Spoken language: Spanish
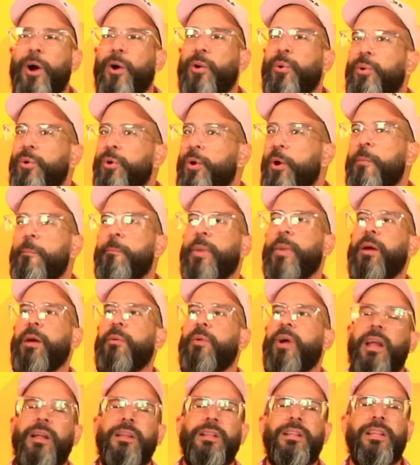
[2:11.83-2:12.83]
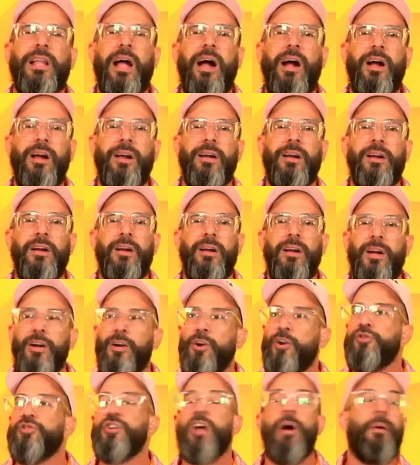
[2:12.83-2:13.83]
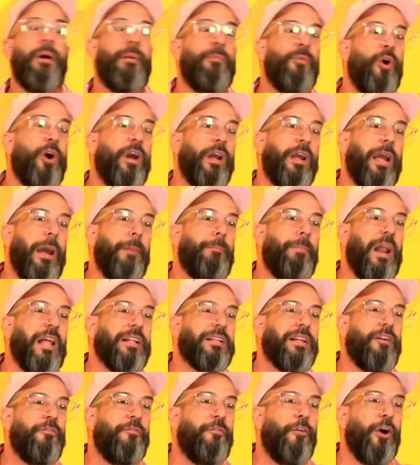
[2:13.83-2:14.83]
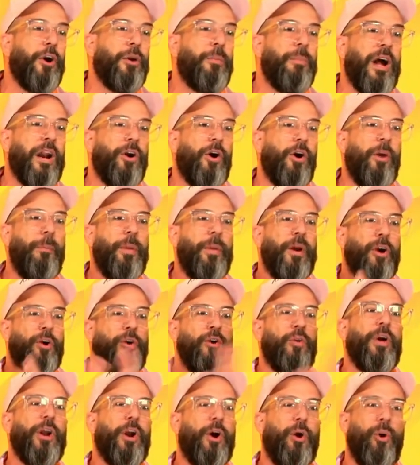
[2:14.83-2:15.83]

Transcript: uno en preventa, no sabemos en qué plataforma, ¿no? Pero número